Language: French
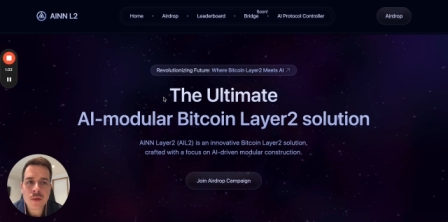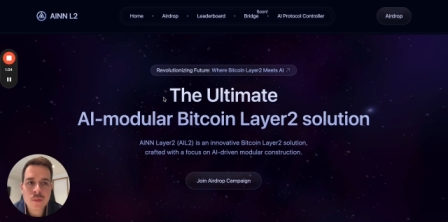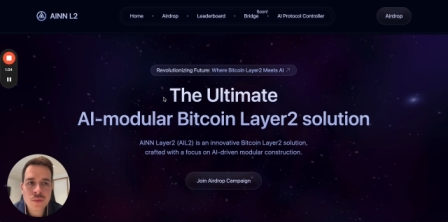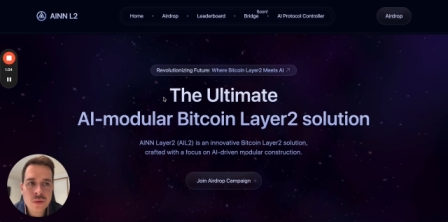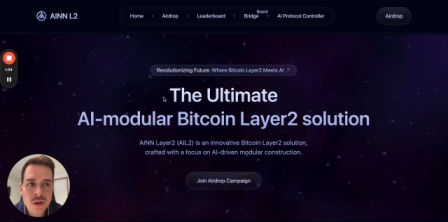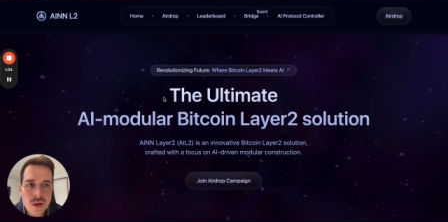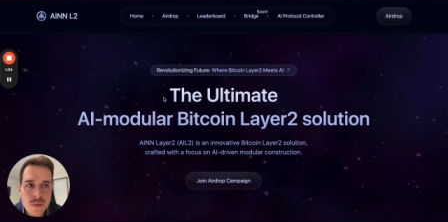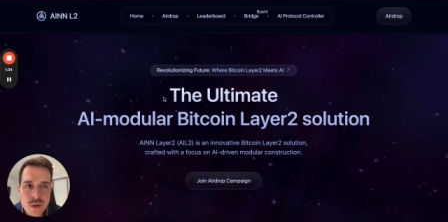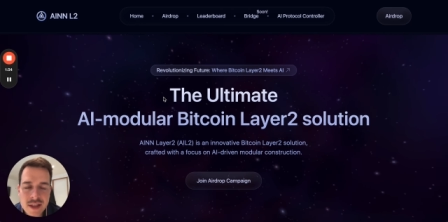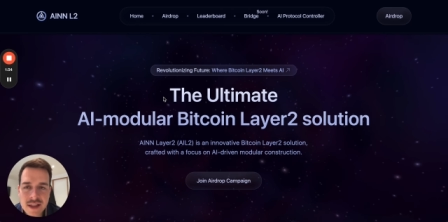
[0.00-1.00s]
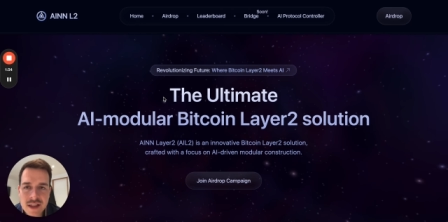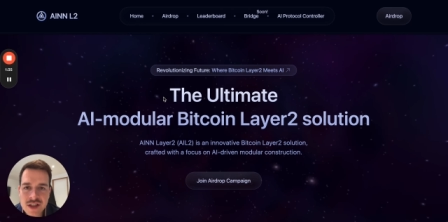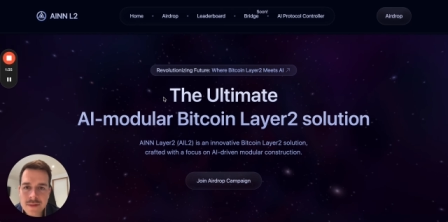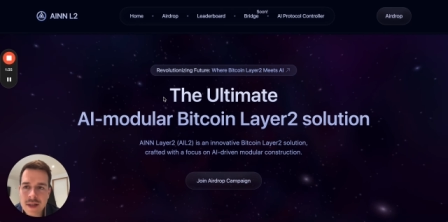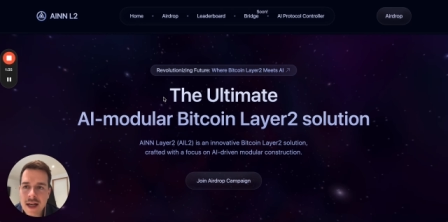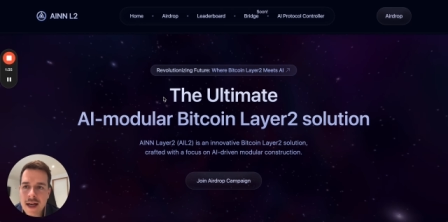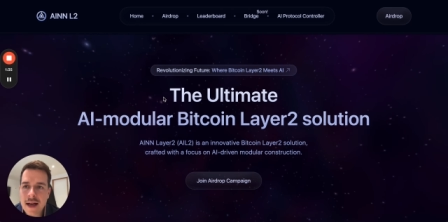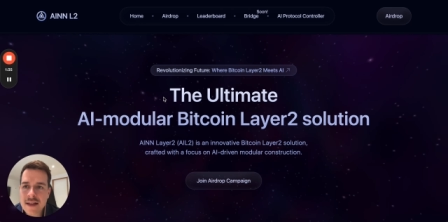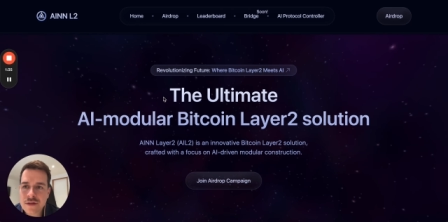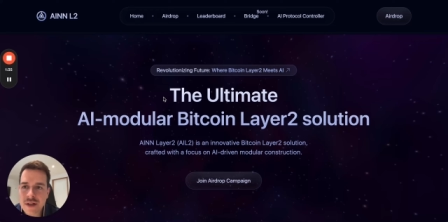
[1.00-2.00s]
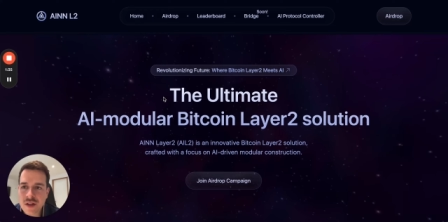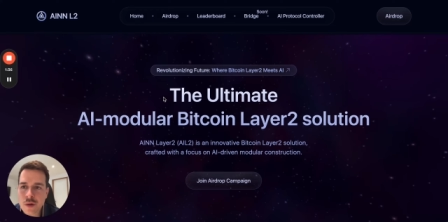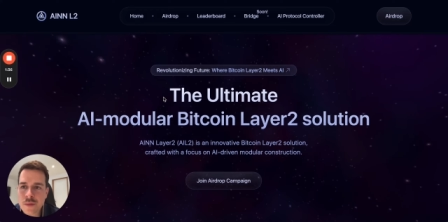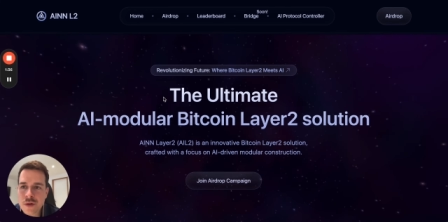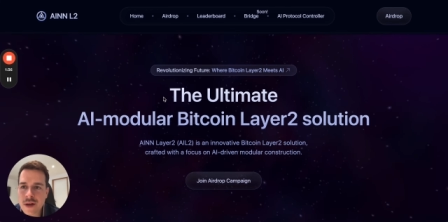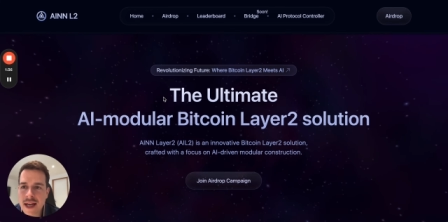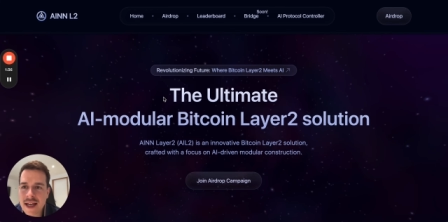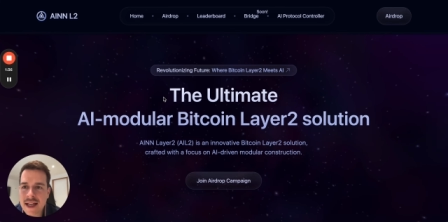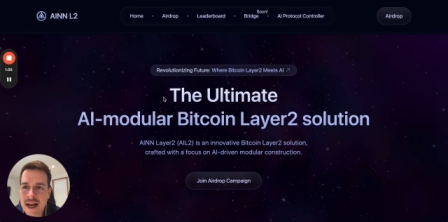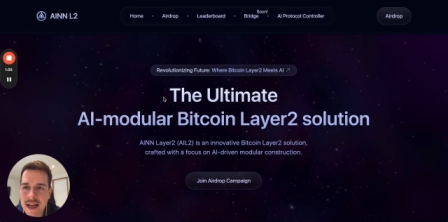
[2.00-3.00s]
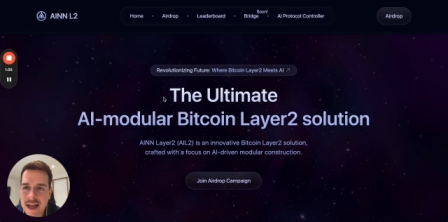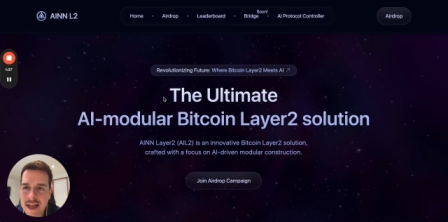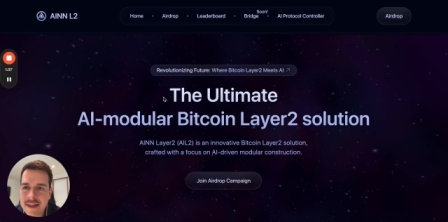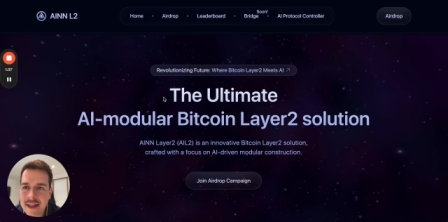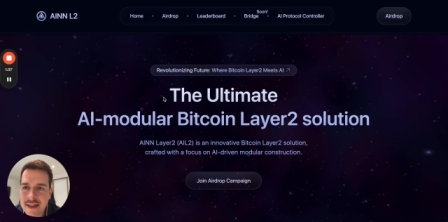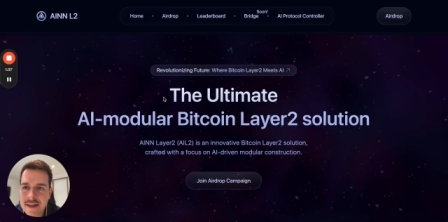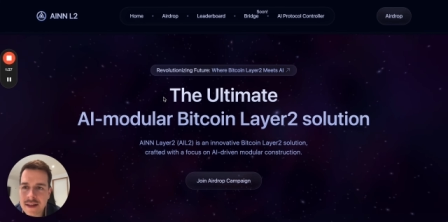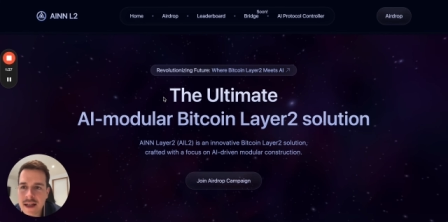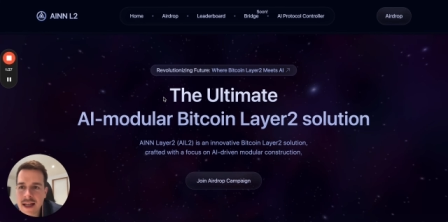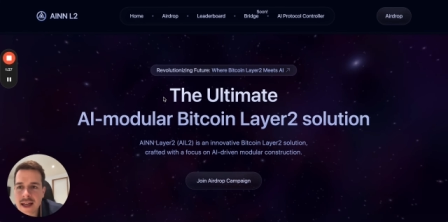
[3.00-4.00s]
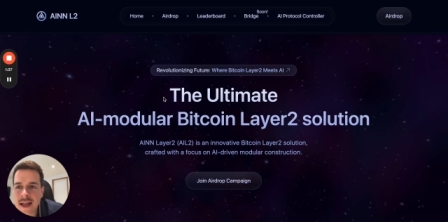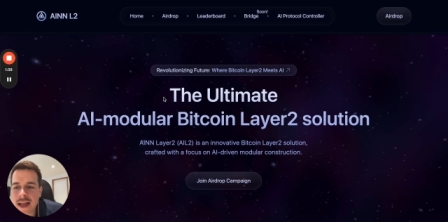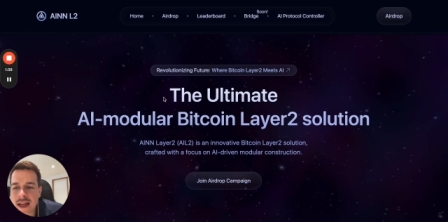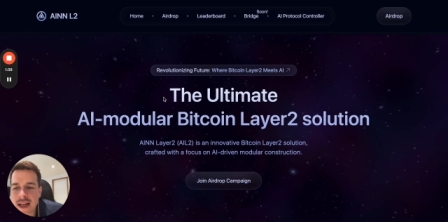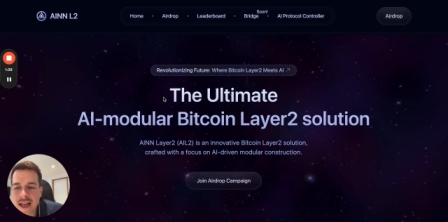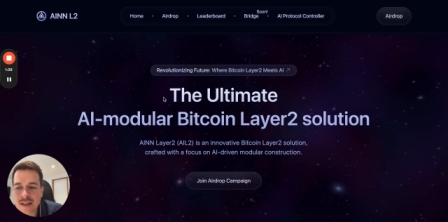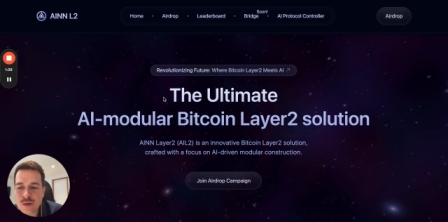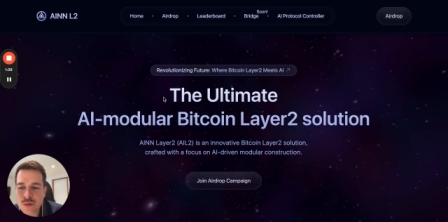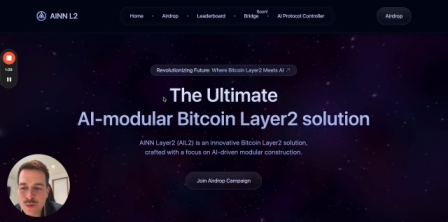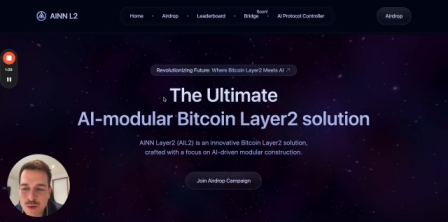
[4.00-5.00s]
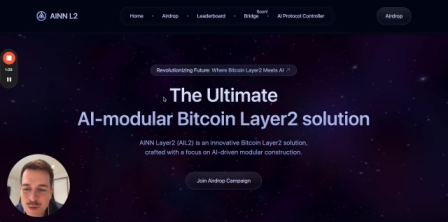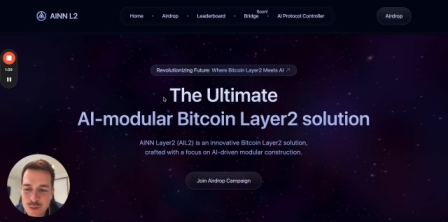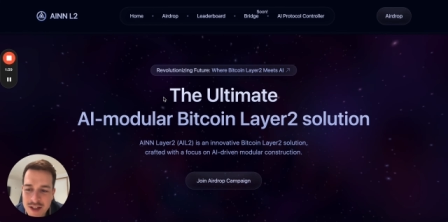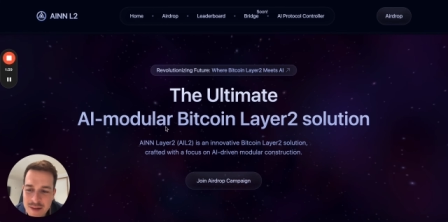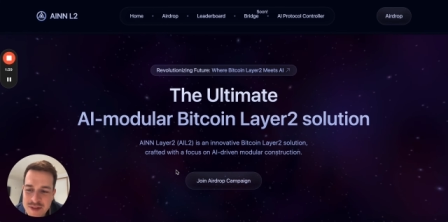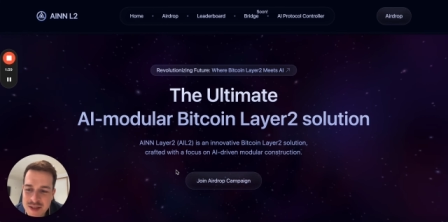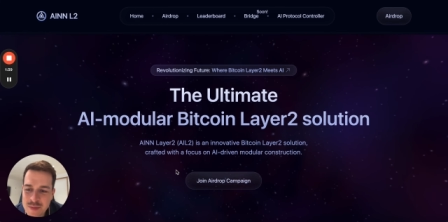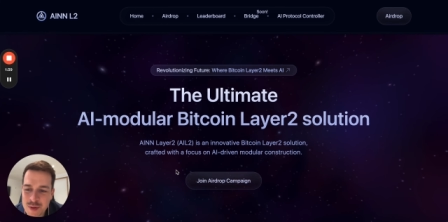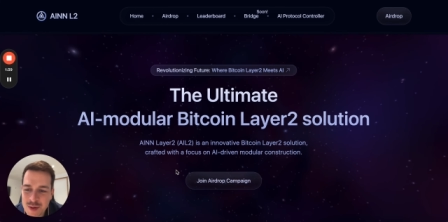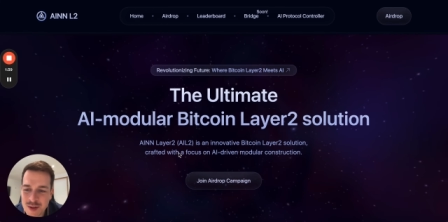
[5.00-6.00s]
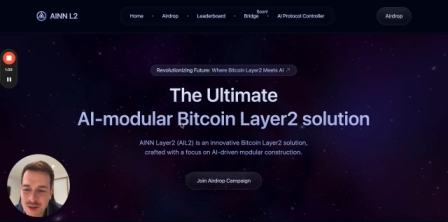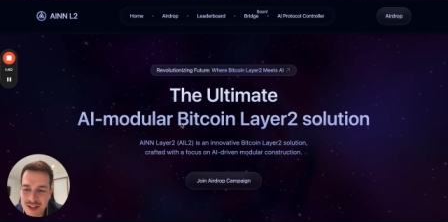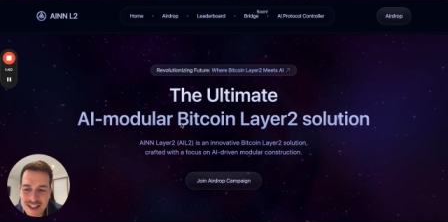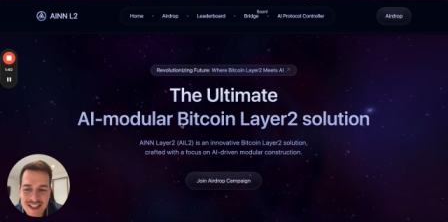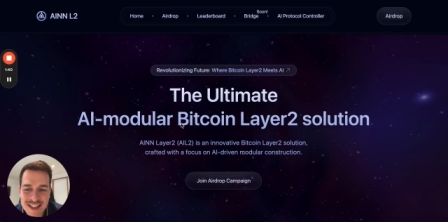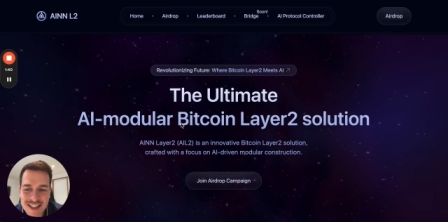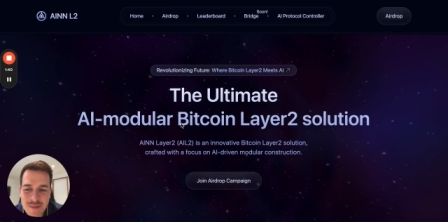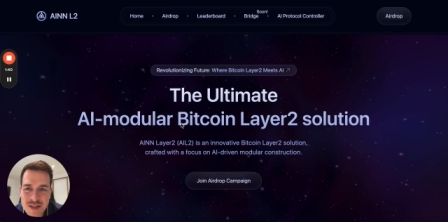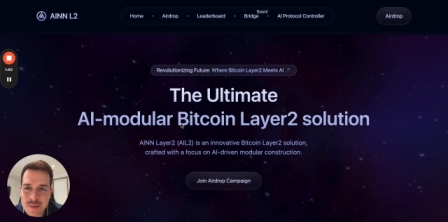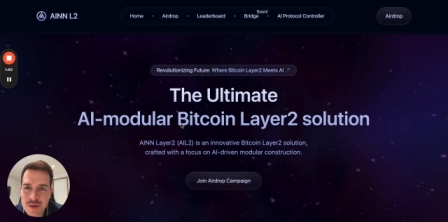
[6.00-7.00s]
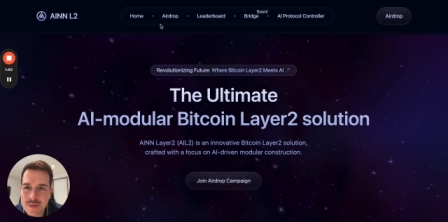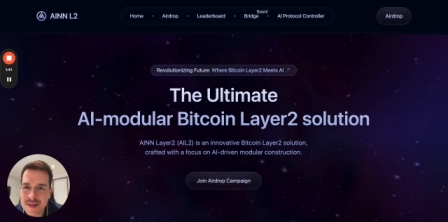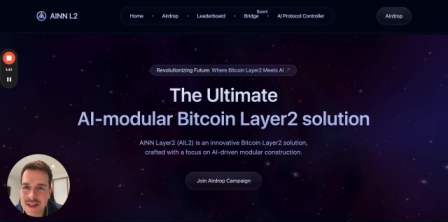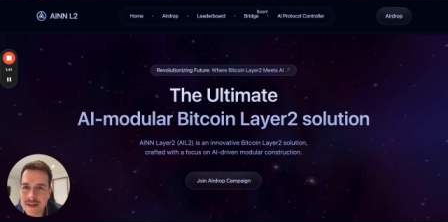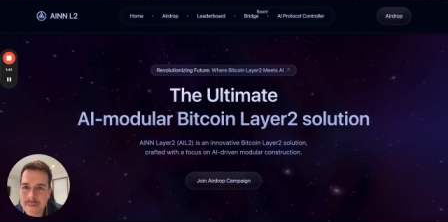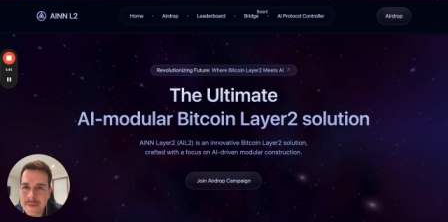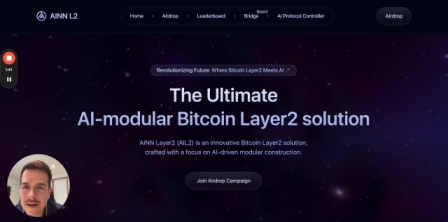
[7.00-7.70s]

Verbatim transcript: pour, pour être éligible à ce airdrop de AINN L2. Le nom est un petit peu, un petit peu spécial.